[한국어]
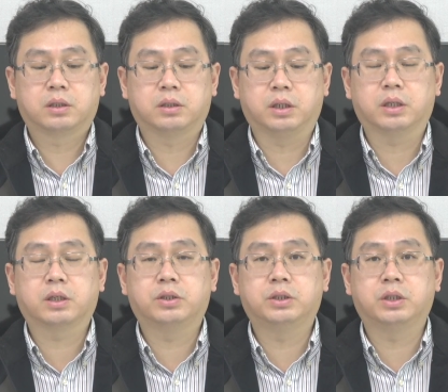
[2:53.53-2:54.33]

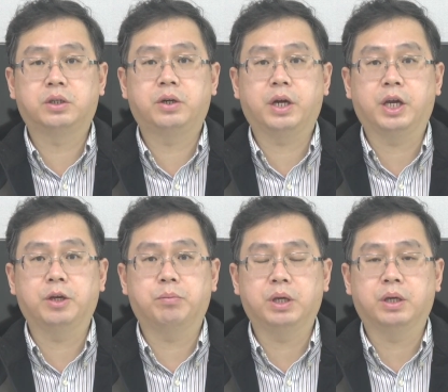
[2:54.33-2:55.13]
그냥 consider
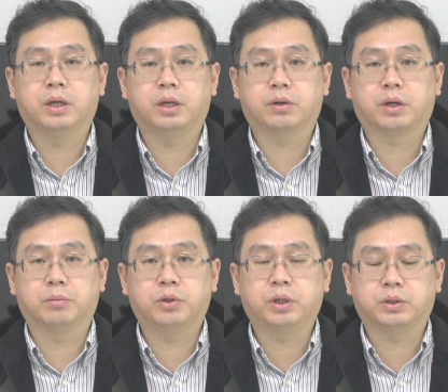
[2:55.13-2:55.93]
A, B 이렇게
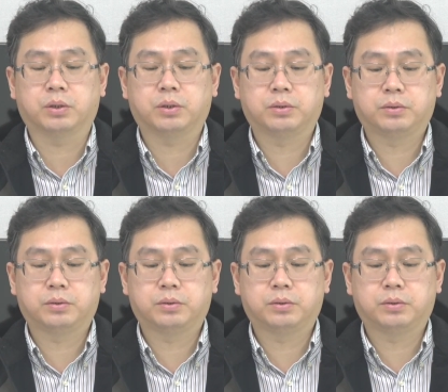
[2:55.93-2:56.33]
가면 되죠.